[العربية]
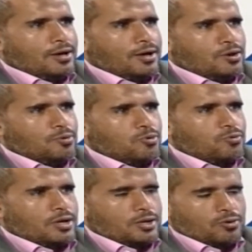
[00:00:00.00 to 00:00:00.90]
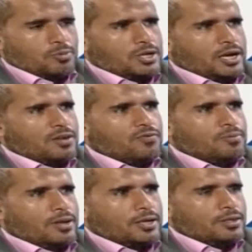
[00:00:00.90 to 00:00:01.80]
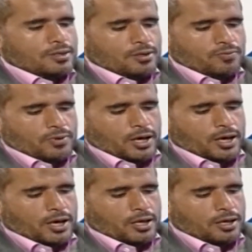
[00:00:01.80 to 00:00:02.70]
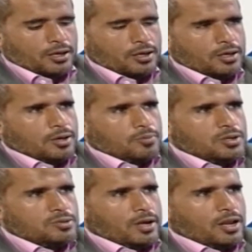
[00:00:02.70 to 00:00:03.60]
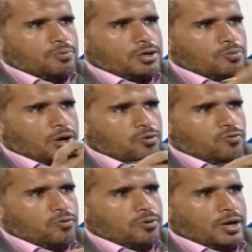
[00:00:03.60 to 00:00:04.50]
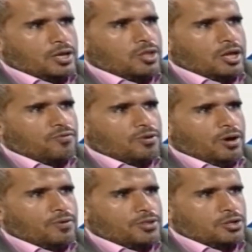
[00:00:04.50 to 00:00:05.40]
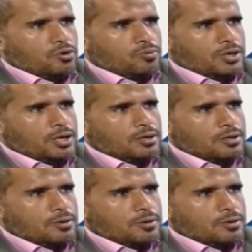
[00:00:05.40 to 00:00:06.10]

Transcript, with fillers: الأمور يعني والمشاكل في البلاد فبالنسبة للبيض معروف ما يدار في المحافظة الجنوبية